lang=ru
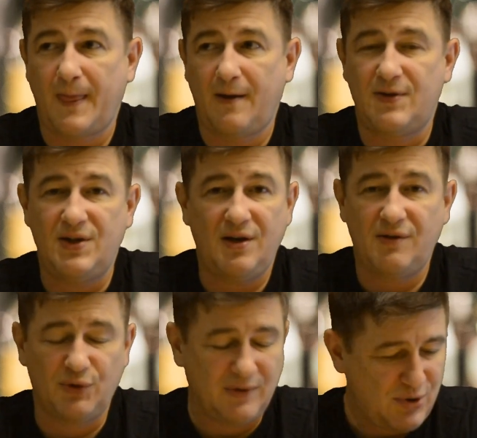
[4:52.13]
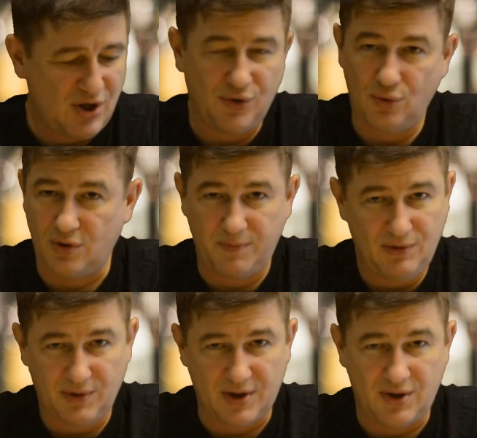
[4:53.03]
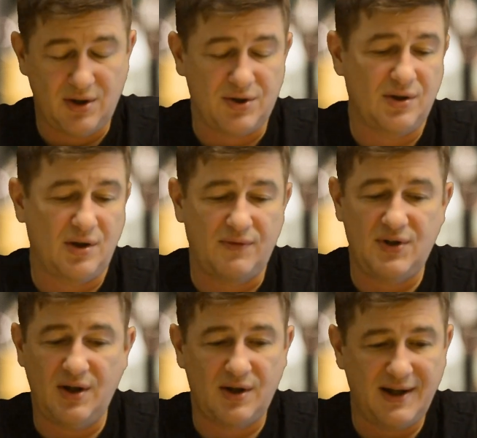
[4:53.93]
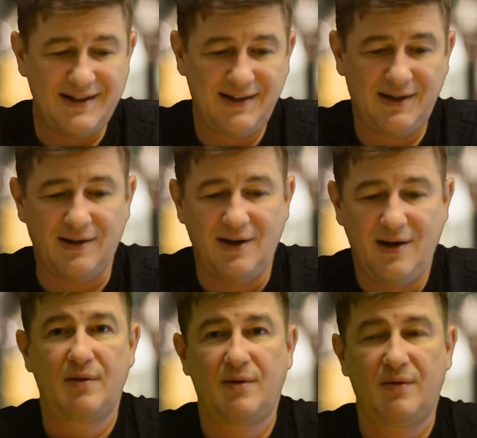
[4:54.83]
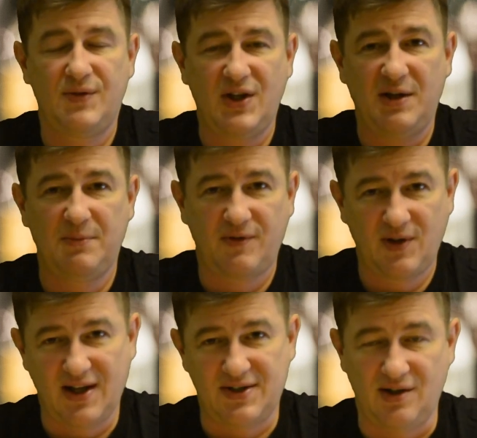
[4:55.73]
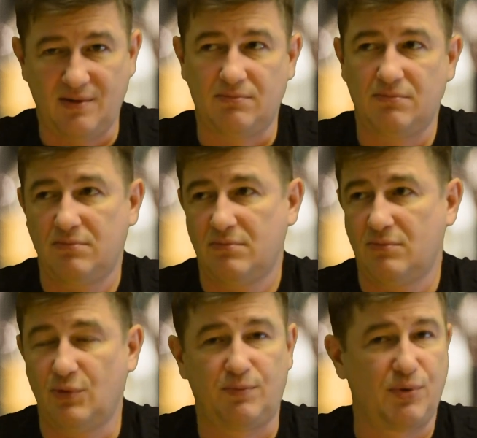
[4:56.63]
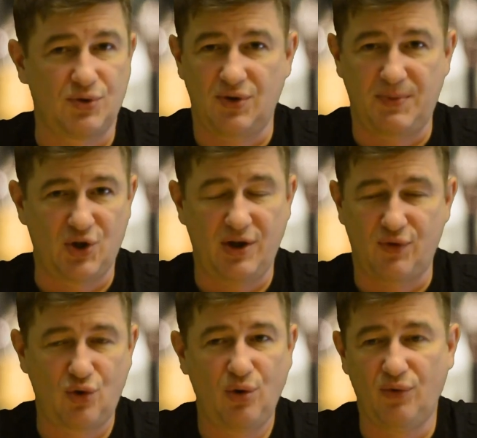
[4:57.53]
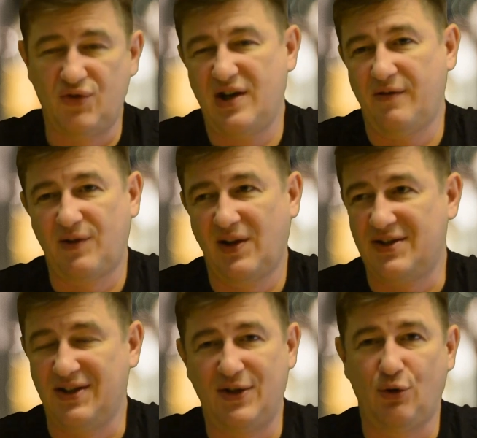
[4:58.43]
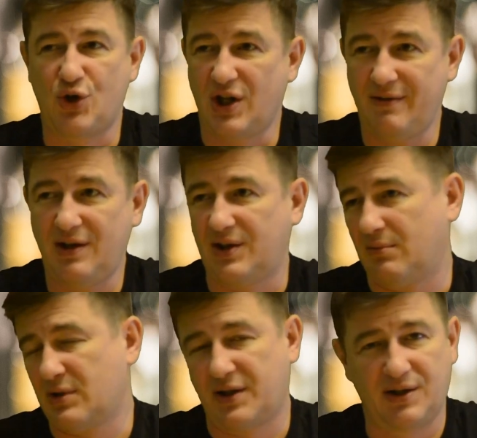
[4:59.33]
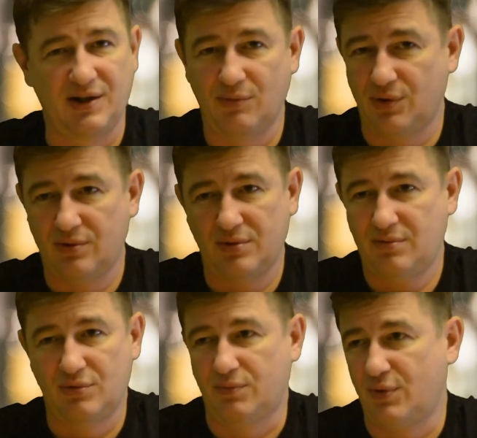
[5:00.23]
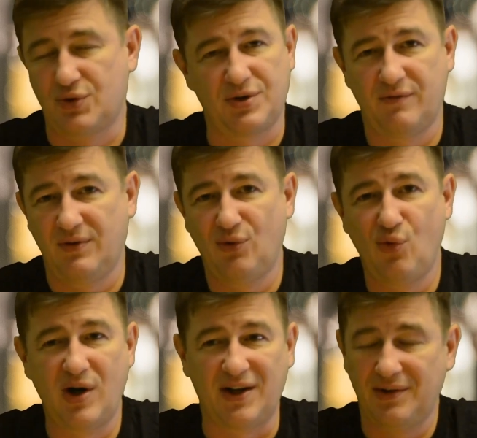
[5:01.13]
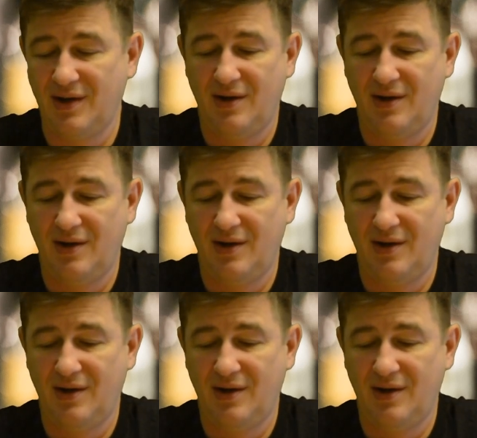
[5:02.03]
все их, вот вообще не только в пиво относясь, а все их рейтинги взяли мы в классе, вот просто пришли в школу, взяли в классе трех человек там каких-нибудь, просто наугад,